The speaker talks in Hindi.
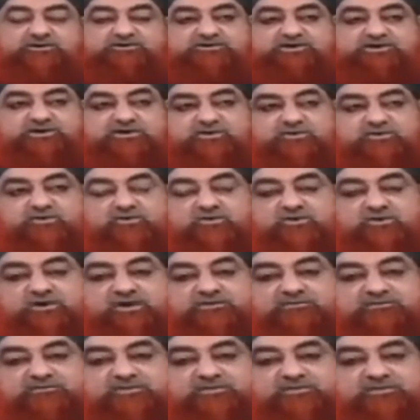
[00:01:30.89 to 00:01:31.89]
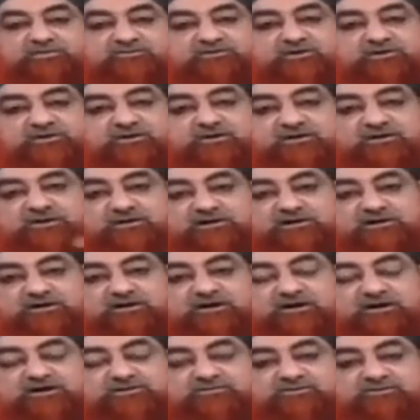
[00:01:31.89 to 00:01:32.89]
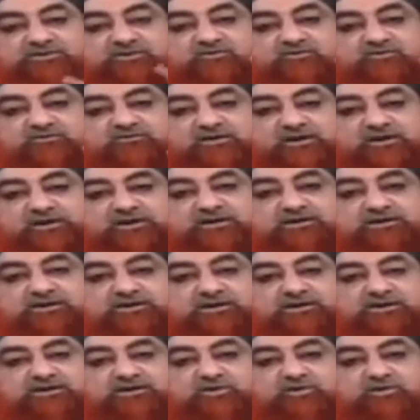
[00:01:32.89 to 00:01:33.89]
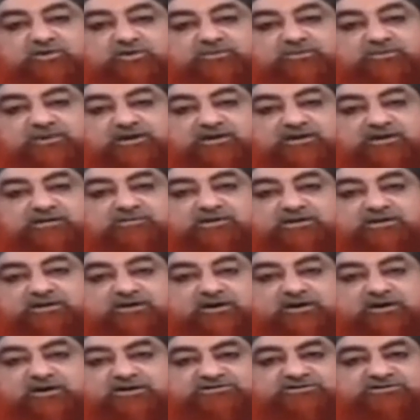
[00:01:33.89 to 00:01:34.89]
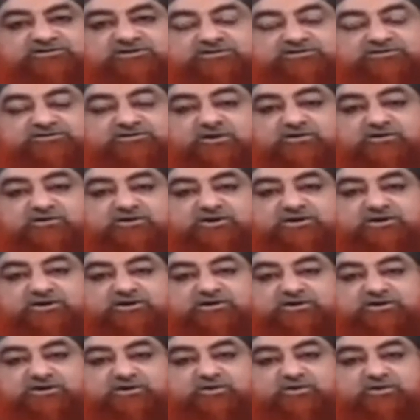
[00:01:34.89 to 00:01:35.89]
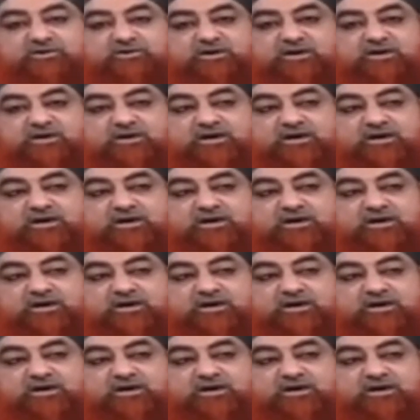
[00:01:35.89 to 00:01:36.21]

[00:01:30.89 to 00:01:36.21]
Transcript: तीन करोड़ आदमी में से अगर एक एक आदमी रोज़ाना एक किलो पानी भी खर्च करता हो एक किलो